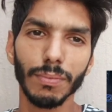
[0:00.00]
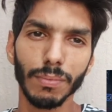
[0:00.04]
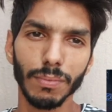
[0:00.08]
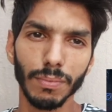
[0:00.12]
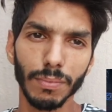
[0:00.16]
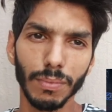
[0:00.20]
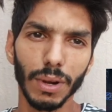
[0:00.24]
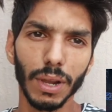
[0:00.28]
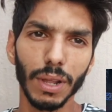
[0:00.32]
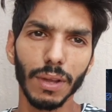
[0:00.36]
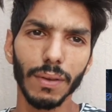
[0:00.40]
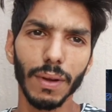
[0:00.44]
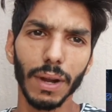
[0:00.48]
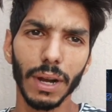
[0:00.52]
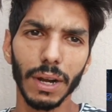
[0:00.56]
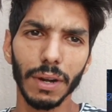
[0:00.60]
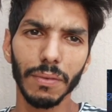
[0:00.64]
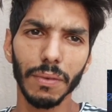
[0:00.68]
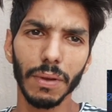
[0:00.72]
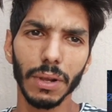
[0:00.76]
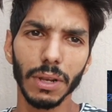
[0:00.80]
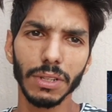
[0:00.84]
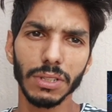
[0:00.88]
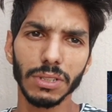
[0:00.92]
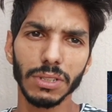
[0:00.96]
ब्रे वाइट
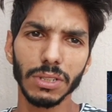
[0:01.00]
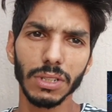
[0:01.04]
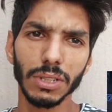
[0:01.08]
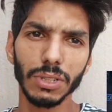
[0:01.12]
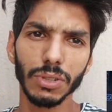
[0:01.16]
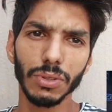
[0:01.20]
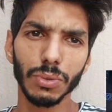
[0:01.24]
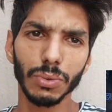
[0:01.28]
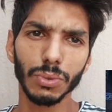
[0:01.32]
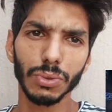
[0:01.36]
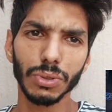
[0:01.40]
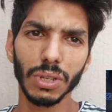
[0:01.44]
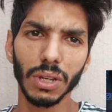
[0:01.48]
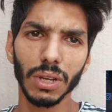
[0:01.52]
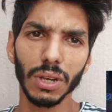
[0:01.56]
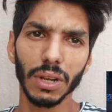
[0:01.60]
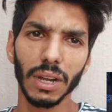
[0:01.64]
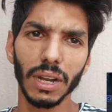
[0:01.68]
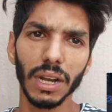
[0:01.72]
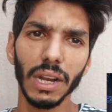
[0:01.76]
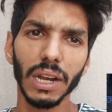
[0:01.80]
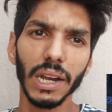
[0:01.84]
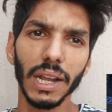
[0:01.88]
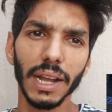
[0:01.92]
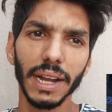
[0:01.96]
वाली चीज़ यूज़ कर रहे
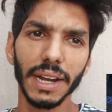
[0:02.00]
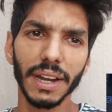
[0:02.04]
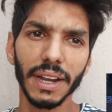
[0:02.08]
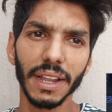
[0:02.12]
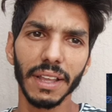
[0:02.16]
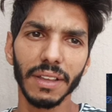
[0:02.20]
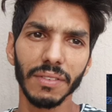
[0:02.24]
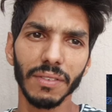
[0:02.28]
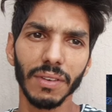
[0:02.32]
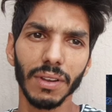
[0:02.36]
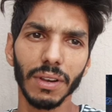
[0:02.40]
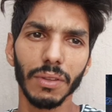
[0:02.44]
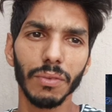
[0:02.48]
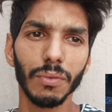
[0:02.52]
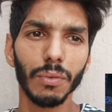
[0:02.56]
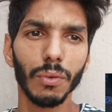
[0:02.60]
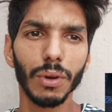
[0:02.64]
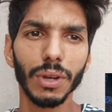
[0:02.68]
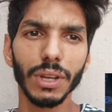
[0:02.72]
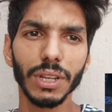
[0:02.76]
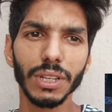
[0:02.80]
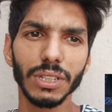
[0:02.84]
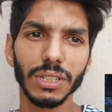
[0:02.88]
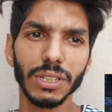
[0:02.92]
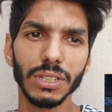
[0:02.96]
हैं लाइटिंग वाली
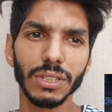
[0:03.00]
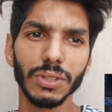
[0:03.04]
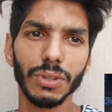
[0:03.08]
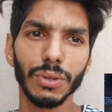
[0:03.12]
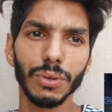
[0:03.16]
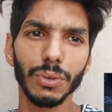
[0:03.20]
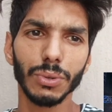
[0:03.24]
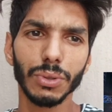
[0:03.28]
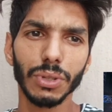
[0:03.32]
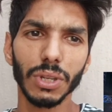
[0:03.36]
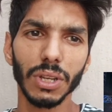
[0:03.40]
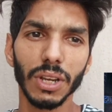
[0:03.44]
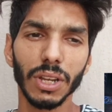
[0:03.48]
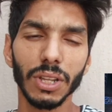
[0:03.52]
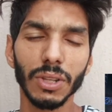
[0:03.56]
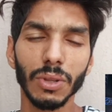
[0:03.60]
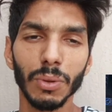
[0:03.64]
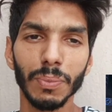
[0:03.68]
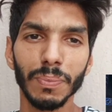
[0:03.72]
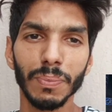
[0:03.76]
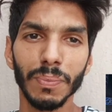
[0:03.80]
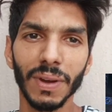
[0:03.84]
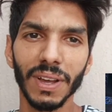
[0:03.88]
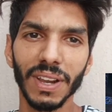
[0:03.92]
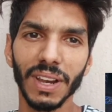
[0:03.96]
वही चीज़ यूज़ कर रहे हैं तो
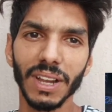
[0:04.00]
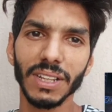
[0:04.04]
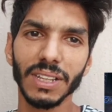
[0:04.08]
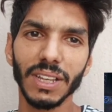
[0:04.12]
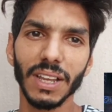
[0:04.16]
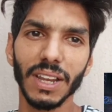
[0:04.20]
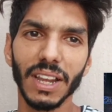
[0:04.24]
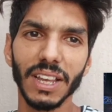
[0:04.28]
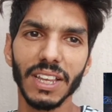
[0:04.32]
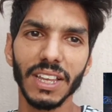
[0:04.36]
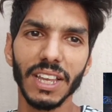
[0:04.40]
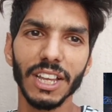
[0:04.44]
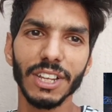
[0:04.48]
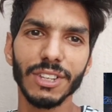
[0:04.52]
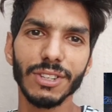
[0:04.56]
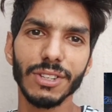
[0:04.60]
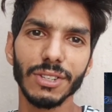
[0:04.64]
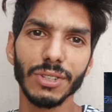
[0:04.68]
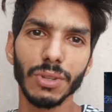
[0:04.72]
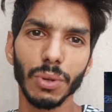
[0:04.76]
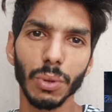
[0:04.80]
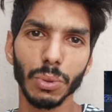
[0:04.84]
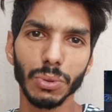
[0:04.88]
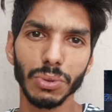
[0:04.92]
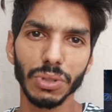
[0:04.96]
माना जा रहा है ये
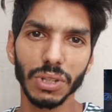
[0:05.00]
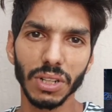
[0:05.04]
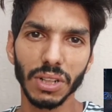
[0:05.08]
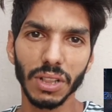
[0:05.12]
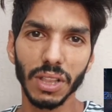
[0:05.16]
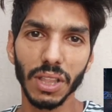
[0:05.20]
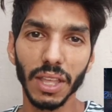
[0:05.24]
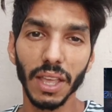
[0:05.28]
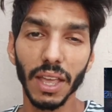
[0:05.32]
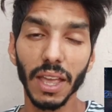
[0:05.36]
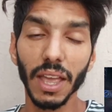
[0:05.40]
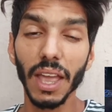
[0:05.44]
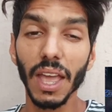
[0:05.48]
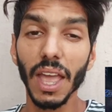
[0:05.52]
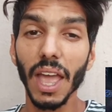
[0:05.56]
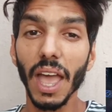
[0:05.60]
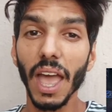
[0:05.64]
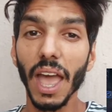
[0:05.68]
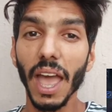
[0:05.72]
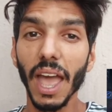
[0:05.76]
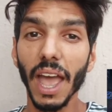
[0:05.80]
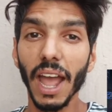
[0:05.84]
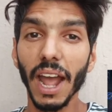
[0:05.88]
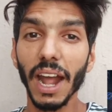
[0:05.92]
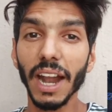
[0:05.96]
चीज़ हो सकती है
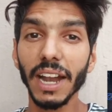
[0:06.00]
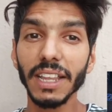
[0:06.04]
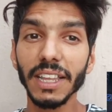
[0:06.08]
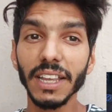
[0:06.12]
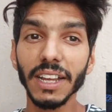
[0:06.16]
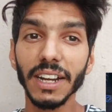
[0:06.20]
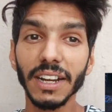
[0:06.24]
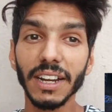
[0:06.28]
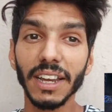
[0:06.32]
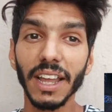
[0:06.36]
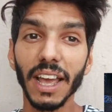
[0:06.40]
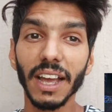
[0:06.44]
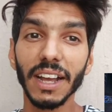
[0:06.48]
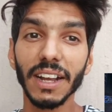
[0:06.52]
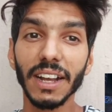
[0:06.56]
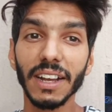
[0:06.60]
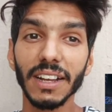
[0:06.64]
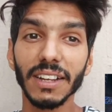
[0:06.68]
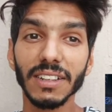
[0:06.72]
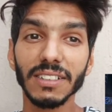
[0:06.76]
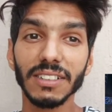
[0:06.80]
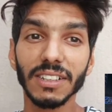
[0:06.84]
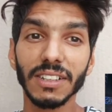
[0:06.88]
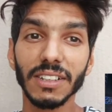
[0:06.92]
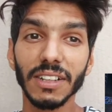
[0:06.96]
एंड ये अटैक
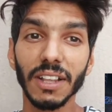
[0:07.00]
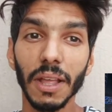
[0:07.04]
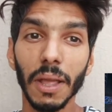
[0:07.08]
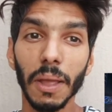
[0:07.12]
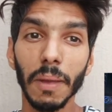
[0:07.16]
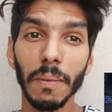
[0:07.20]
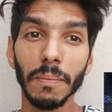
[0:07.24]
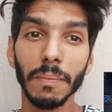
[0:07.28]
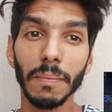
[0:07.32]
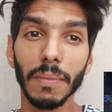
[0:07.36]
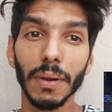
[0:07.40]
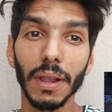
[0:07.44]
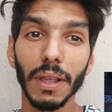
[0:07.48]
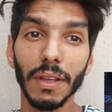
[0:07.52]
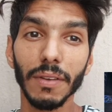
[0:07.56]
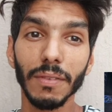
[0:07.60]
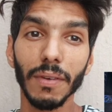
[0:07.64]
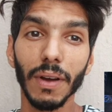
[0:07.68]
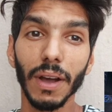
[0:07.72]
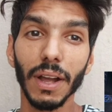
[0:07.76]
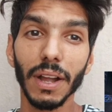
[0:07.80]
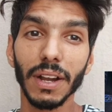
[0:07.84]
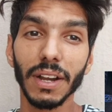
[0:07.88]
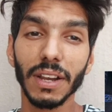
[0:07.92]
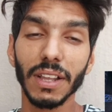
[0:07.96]
कर सकते हैं ब्रे
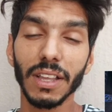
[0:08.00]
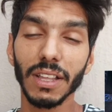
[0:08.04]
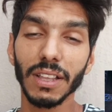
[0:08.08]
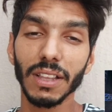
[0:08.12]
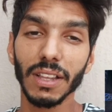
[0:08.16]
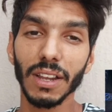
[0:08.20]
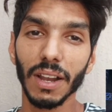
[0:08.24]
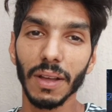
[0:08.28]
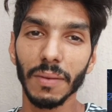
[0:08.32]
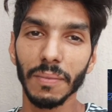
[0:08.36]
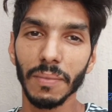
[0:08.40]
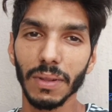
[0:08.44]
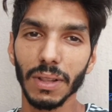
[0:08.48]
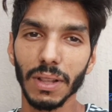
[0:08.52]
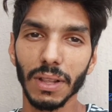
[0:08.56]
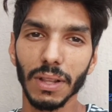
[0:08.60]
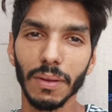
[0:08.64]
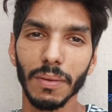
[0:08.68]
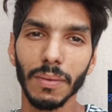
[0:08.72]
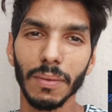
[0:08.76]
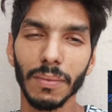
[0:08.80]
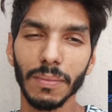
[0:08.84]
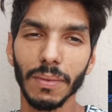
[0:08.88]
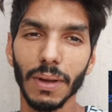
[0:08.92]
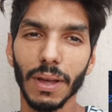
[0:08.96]
वाइट की तरह
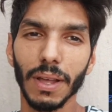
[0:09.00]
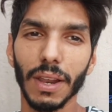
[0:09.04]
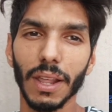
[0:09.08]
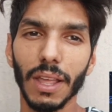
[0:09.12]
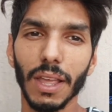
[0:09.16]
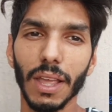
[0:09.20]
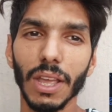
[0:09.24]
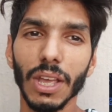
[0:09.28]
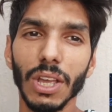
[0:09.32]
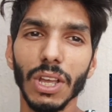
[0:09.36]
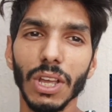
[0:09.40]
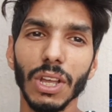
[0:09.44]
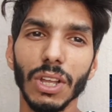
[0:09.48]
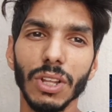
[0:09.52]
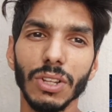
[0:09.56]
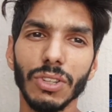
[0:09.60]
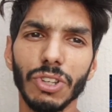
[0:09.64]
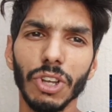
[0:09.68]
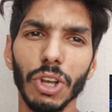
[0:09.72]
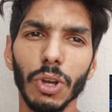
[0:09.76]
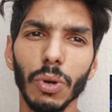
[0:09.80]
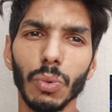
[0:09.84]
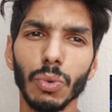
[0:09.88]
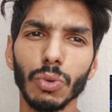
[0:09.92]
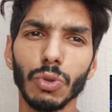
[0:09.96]
मतलब हमारे
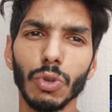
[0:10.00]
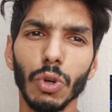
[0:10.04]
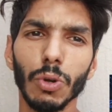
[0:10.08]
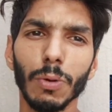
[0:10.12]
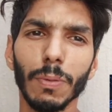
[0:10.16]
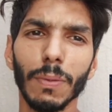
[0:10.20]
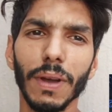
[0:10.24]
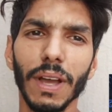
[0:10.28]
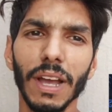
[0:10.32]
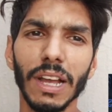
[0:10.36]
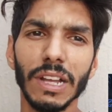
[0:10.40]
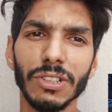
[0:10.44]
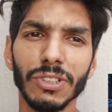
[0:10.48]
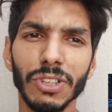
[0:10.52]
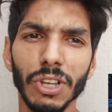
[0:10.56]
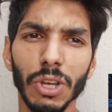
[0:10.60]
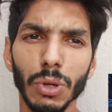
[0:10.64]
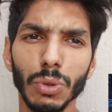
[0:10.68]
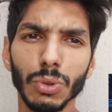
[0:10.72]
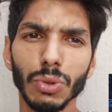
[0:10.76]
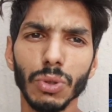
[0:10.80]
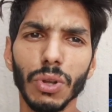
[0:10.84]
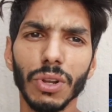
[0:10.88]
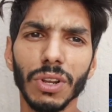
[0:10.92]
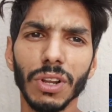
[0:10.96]
जे उसो बैन जे
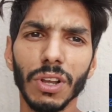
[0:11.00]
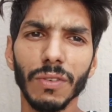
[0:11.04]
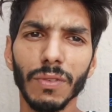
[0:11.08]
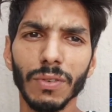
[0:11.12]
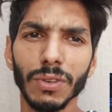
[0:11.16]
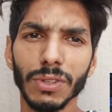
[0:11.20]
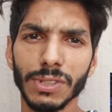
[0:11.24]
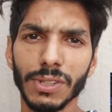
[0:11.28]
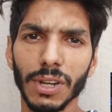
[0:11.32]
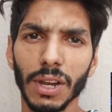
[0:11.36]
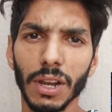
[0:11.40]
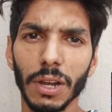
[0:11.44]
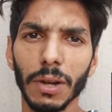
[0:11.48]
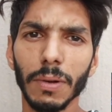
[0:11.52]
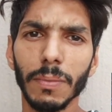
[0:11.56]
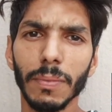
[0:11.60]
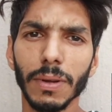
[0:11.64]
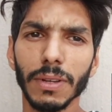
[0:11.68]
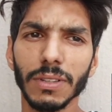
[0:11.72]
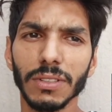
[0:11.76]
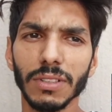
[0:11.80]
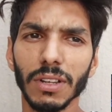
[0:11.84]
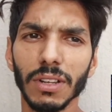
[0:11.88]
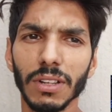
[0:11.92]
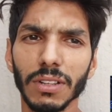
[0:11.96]
उसो इनका फर्स्ट टारगेट
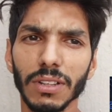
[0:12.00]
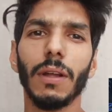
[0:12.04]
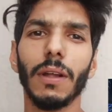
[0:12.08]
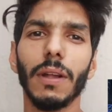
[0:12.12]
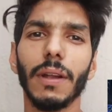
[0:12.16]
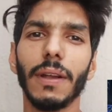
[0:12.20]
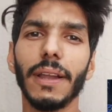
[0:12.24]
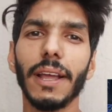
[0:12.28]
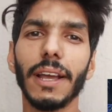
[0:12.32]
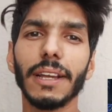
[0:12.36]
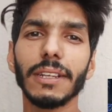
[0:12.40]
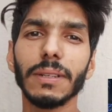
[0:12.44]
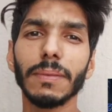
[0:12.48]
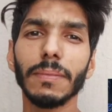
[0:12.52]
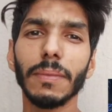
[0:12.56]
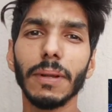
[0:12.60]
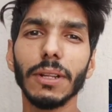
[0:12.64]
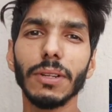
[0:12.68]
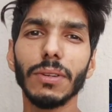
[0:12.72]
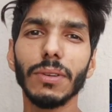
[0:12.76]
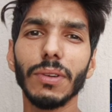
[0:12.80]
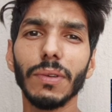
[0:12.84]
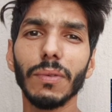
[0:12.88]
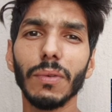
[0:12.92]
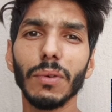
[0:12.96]
बन सकते नेक्स्ट
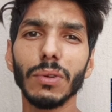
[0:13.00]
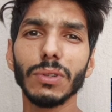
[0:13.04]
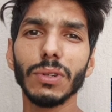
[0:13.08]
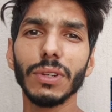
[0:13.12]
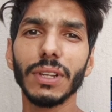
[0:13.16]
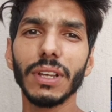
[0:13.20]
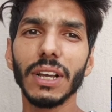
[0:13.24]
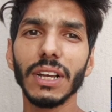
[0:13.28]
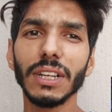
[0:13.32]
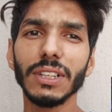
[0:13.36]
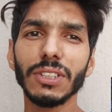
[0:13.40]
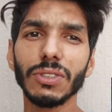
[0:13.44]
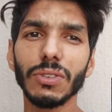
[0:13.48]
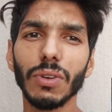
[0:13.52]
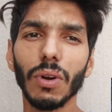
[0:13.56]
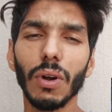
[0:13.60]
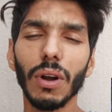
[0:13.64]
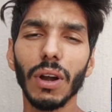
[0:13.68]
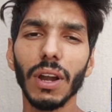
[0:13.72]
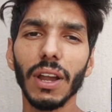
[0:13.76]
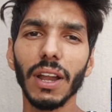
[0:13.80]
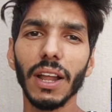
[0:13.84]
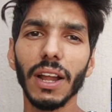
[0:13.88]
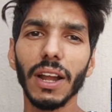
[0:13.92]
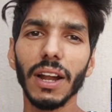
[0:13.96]
अपडेट जड़ी वो जड़ी गई
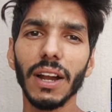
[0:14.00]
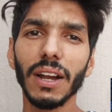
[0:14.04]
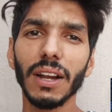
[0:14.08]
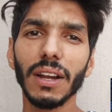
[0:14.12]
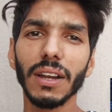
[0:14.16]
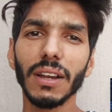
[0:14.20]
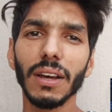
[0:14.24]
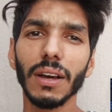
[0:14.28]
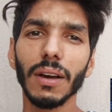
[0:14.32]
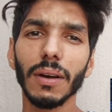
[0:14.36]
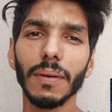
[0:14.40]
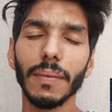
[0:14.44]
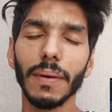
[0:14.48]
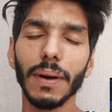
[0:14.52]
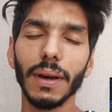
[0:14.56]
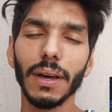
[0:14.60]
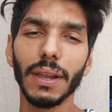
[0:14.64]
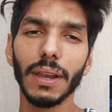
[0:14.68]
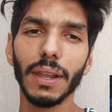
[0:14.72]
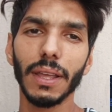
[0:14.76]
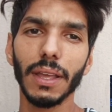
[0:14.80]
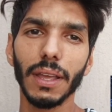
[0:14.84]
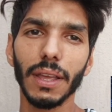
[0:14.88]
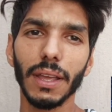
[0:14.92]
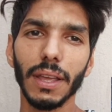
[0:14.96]
स्कॉटलैंड
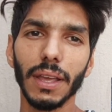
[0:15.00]
हमारे